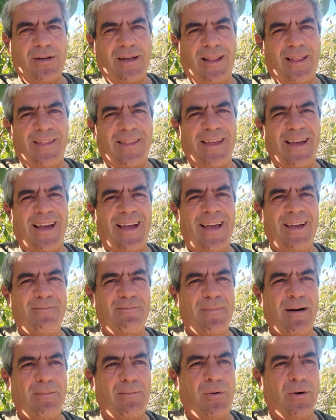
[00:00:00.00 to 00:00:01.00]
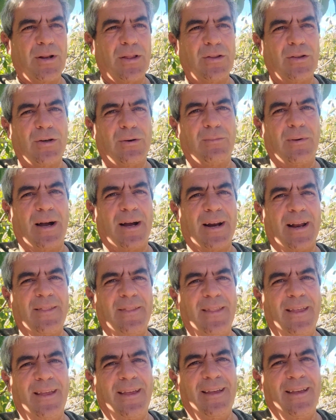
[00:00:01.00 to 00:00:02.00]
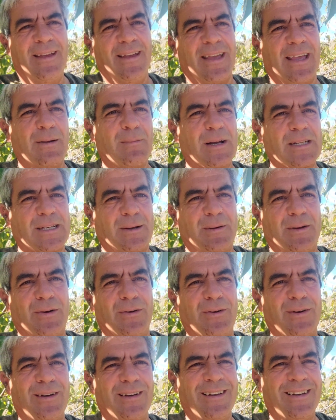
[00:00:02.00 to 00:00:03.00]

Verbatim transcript: cada día es más bonito, más grande y más ameno.